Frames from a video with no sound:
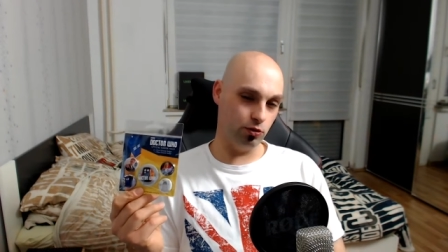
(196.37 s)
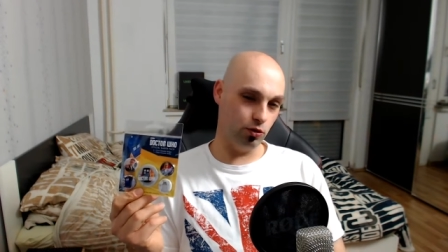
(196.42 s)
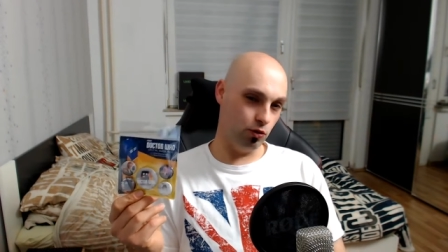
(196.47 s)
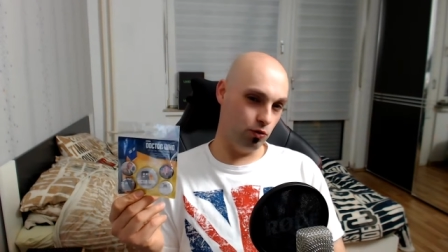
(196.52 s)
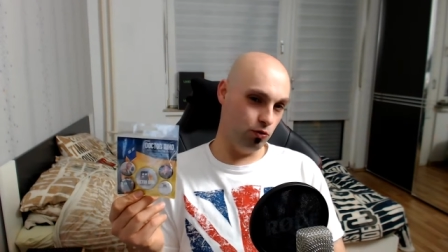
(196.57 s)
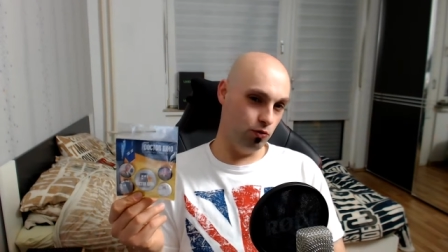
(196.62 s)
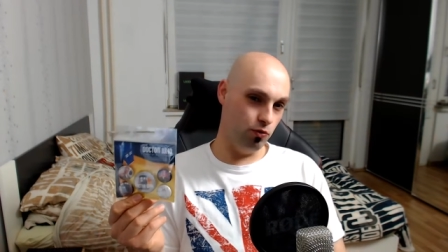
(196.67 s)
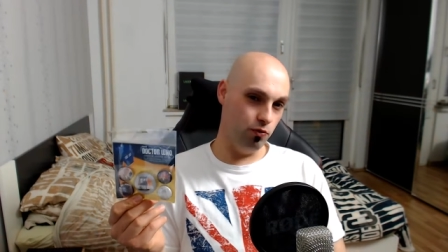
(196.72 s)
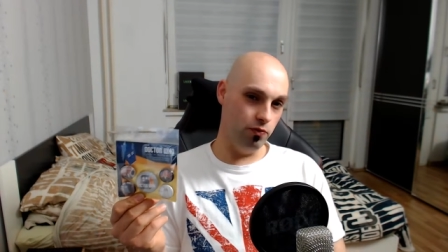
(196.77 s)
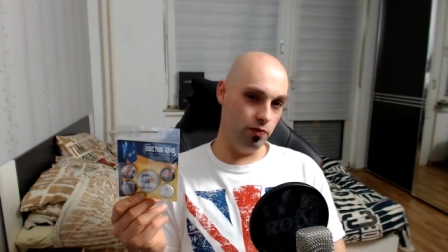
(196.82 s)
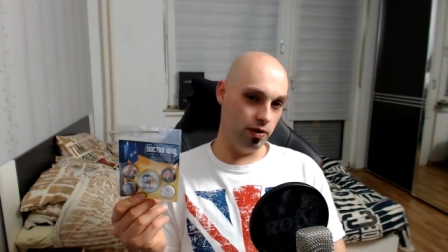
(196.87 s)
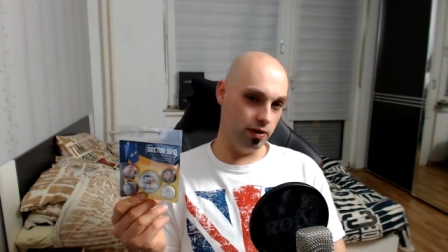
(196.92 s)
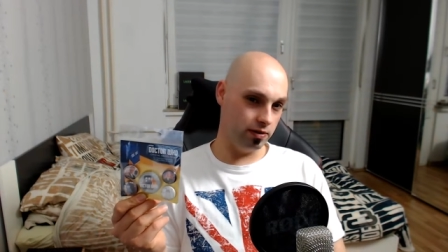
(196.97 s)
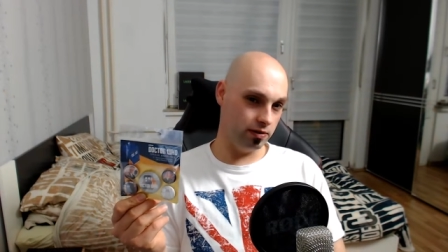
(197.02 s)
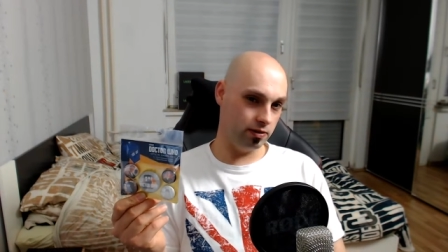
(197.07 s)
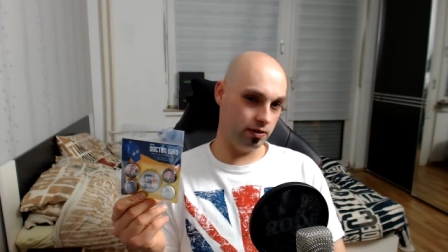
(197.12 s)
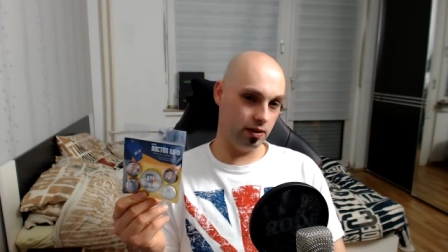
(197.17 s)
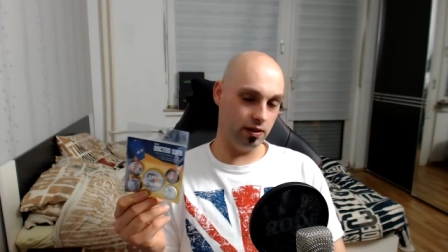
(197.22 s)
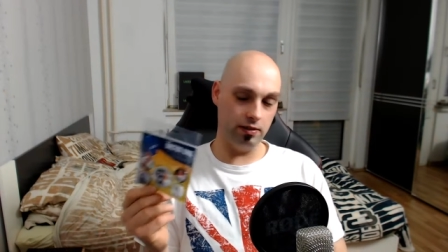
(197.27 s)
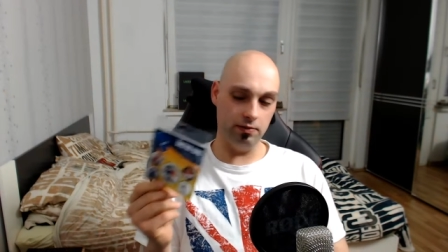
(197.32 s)
Who-Fan
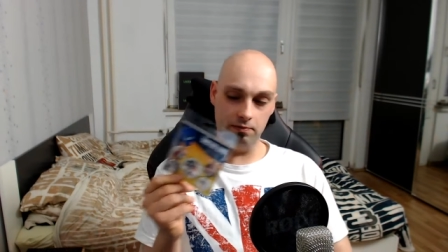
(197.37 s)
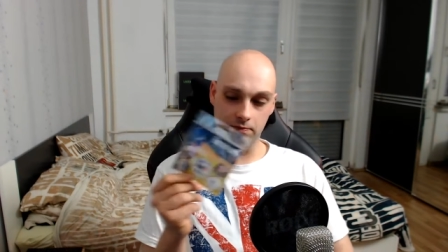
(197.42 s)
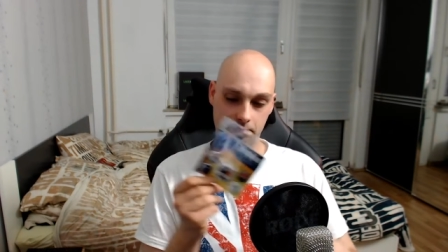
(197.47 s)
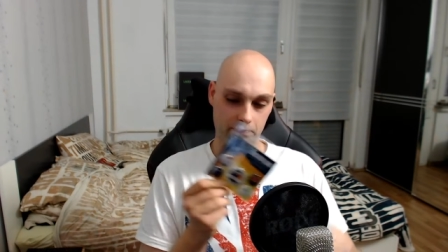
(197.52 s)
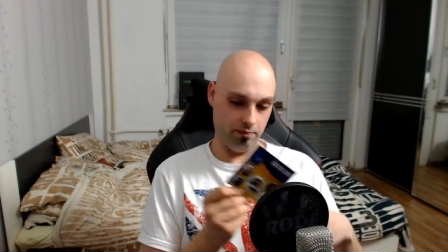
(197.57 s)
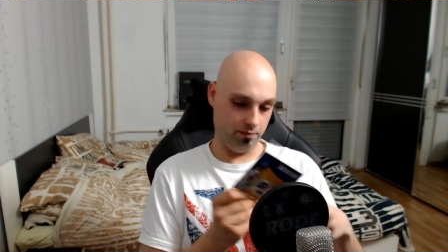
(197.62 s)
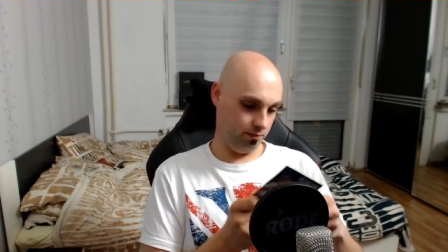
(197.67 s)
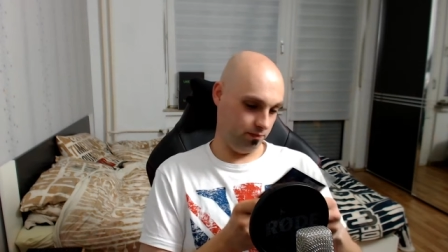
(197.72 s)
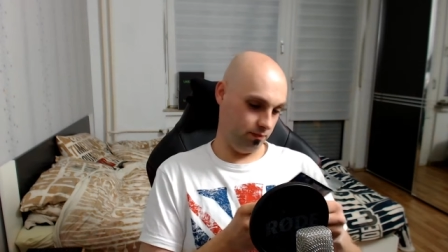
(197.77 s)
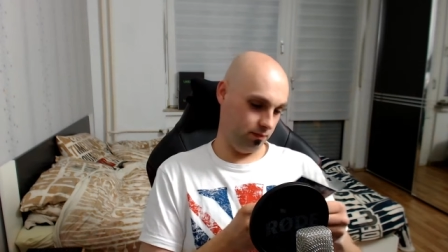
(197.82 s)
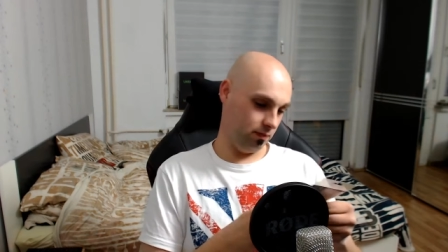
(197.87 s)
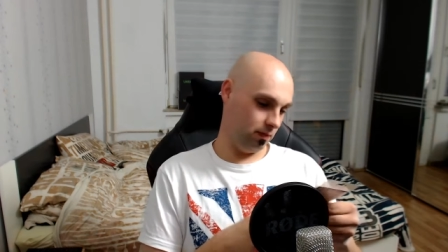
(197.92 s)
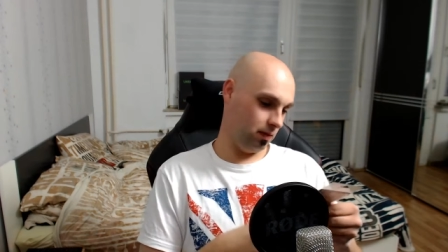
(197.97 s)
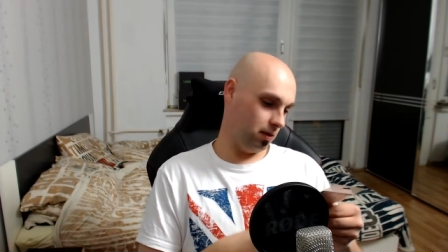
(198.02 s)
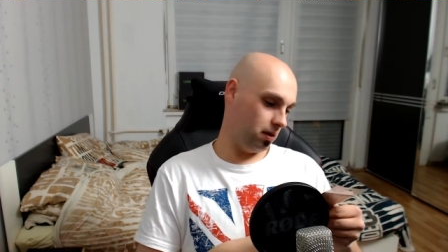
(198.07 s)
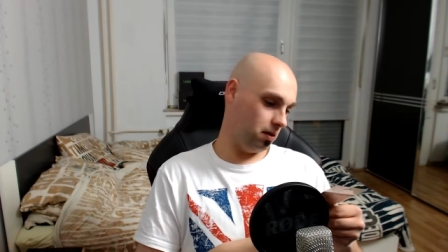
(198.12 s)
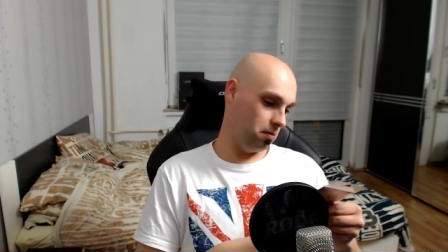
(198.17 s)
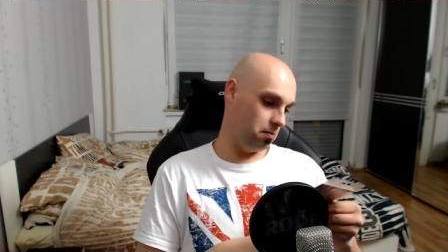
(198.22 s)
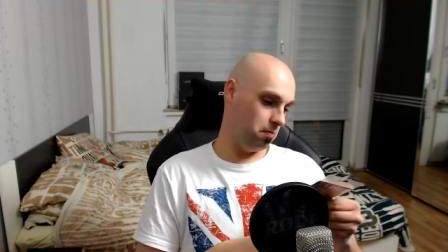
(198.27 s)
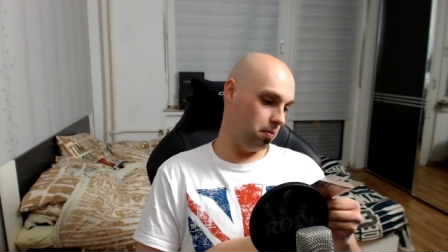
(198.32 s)
sein. Ein
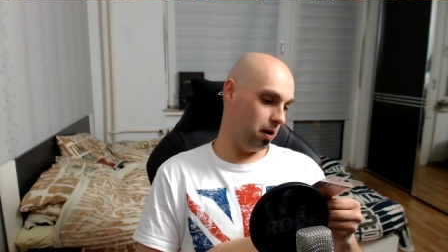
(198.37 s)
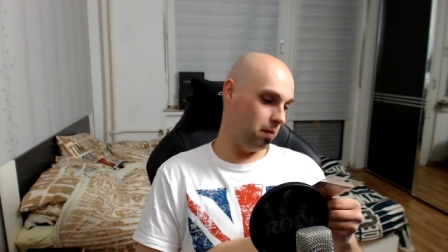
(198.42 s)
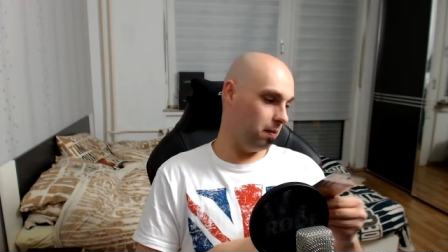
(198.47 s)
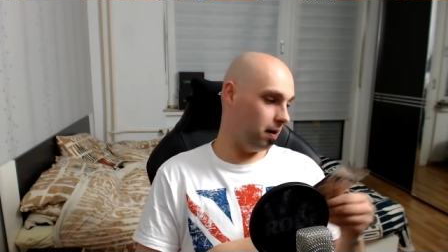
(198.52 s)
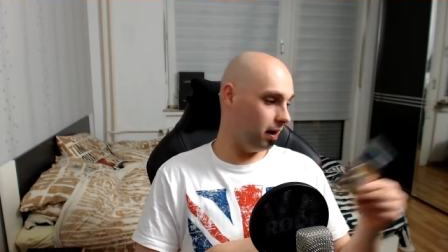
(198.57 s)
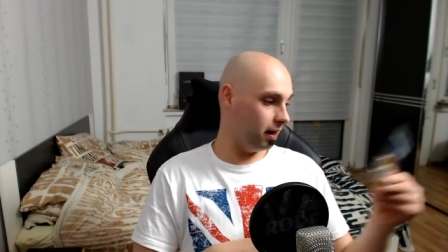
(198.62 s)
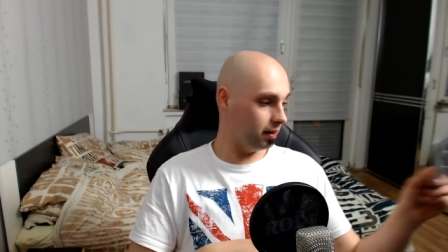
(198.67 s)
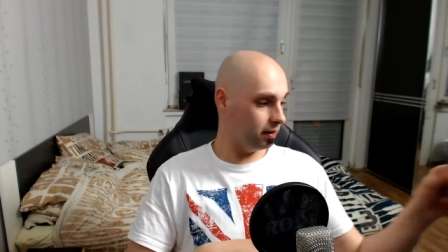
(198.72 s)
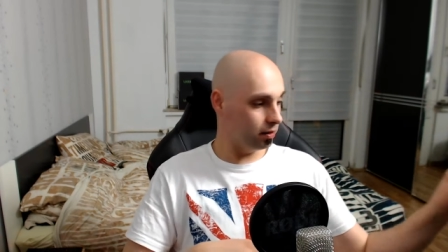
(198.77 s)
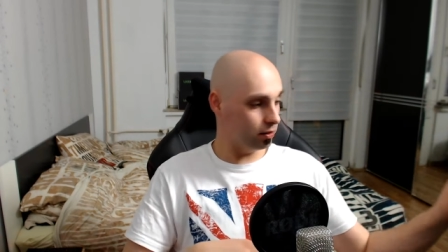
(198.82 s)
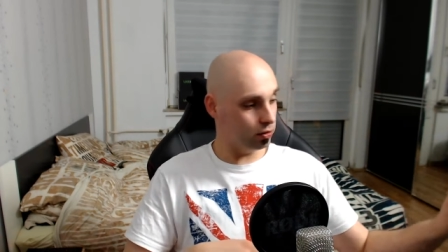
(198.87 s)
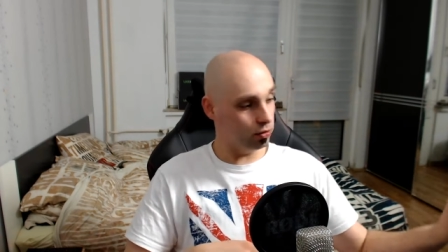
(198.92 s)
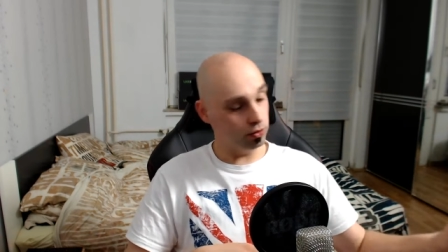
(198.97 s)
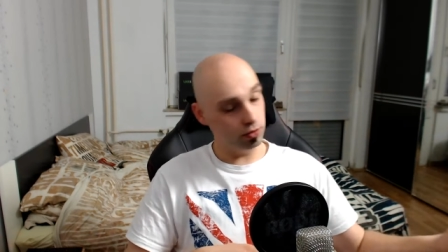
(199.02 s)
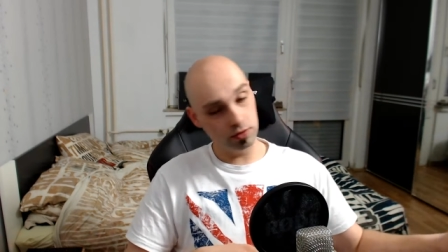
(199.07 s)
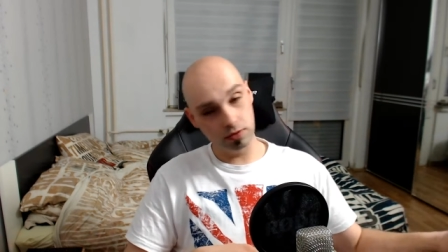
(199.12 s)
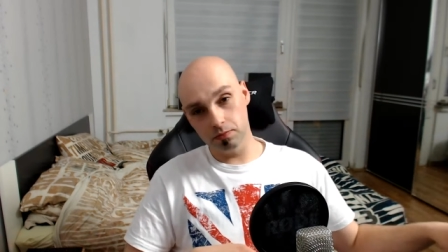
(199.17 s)
paar Mal reingeguckt.